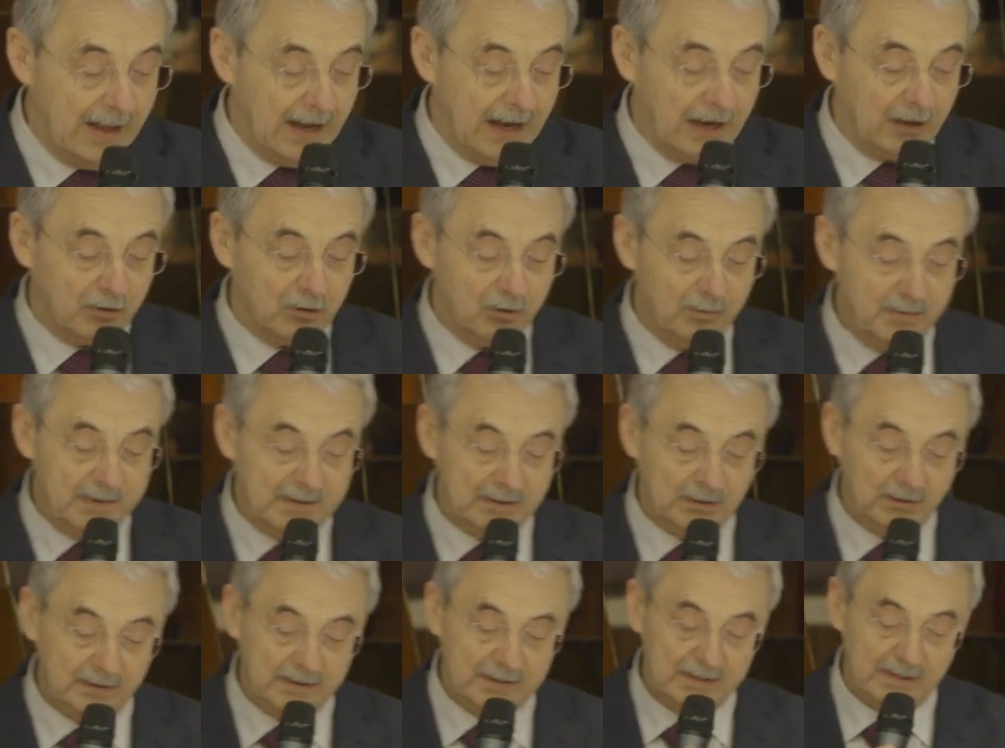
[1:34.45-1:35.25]
en
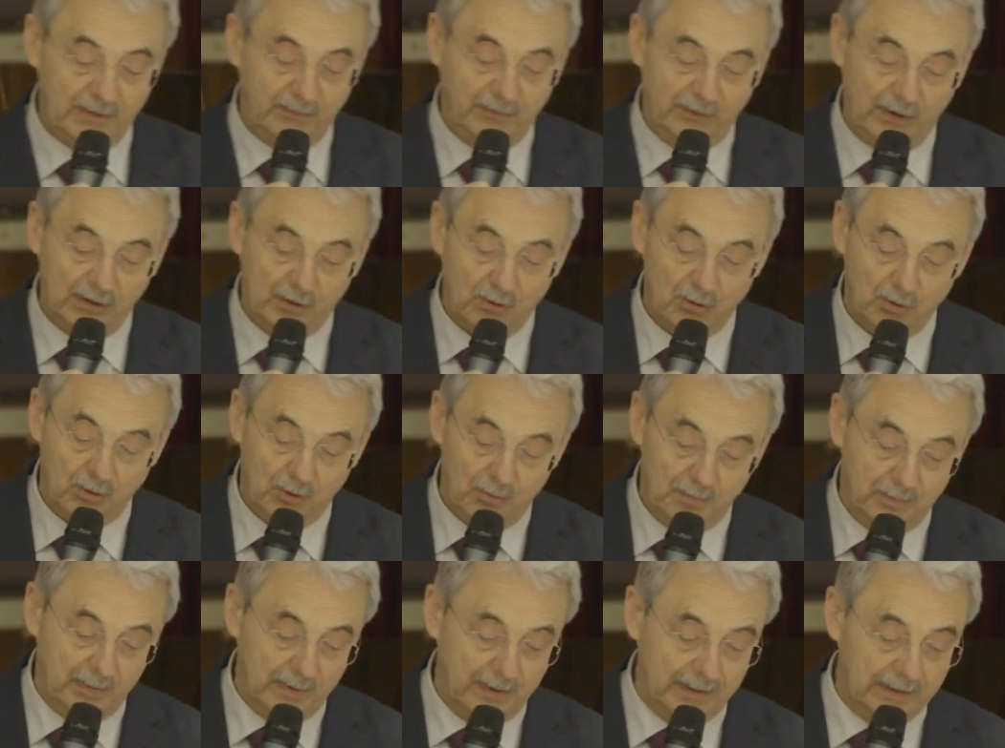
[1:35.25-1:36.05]
commission des affaires
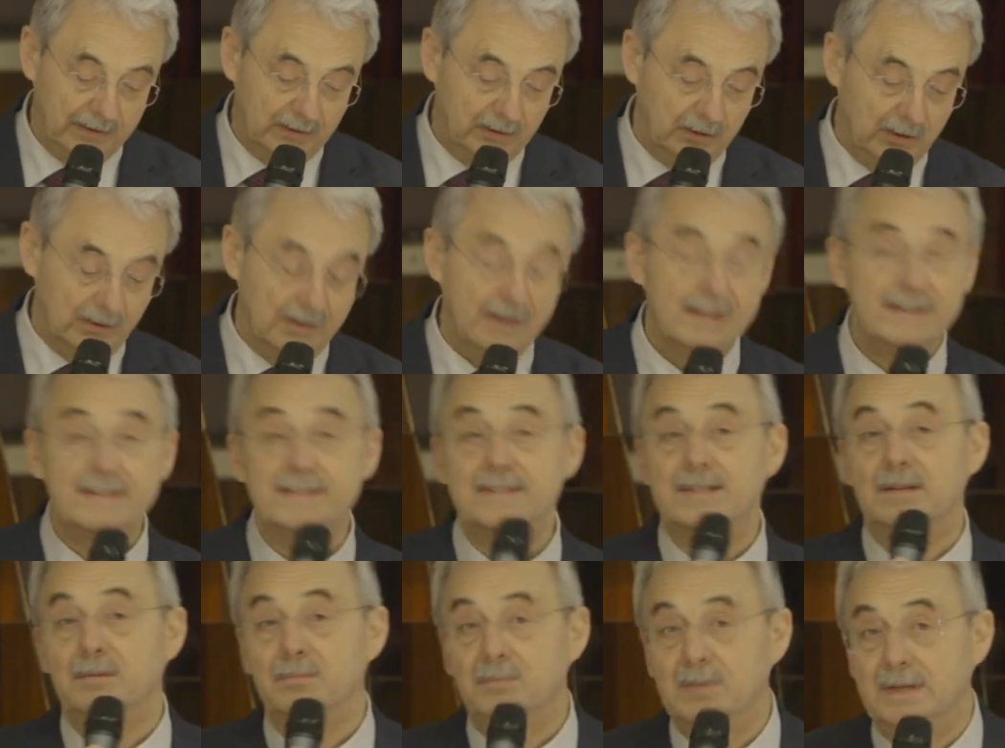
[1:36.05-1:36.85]
européennes de
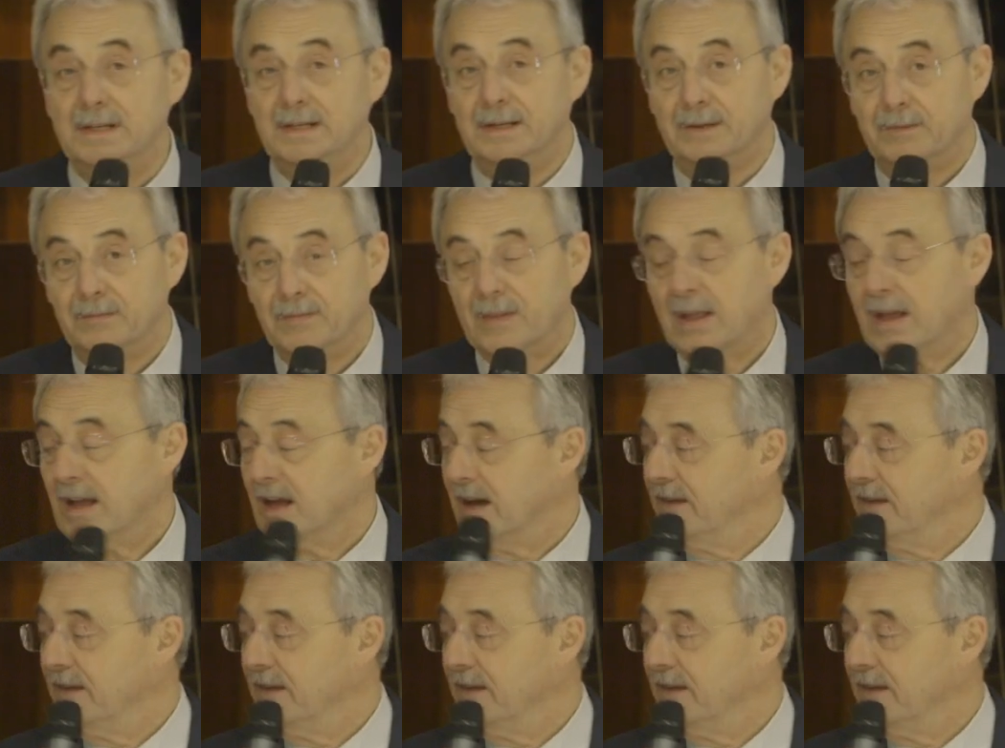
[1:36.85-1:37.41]
l'Assemblée,